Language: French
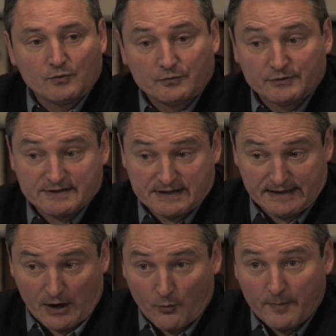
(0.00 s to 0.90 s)
on essaye
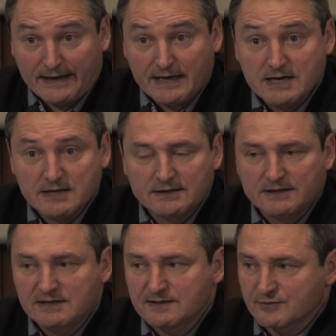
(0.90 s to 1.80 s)
d'accompagner
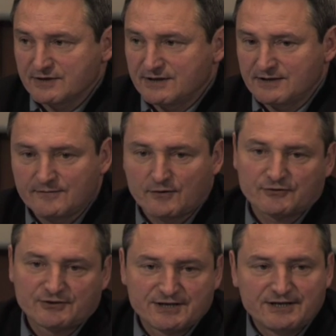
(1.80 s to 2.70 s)
des dispositifs,
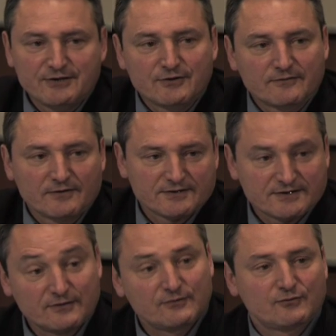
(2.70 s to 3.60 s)
alors si je dis innovant,
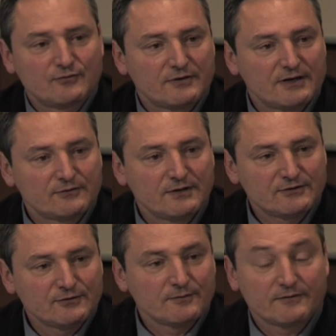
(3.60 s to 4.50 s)
c'est de
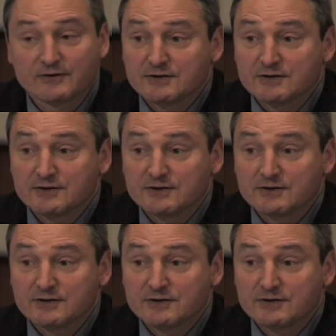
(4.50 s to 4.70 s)
l'autocongratulation, enfin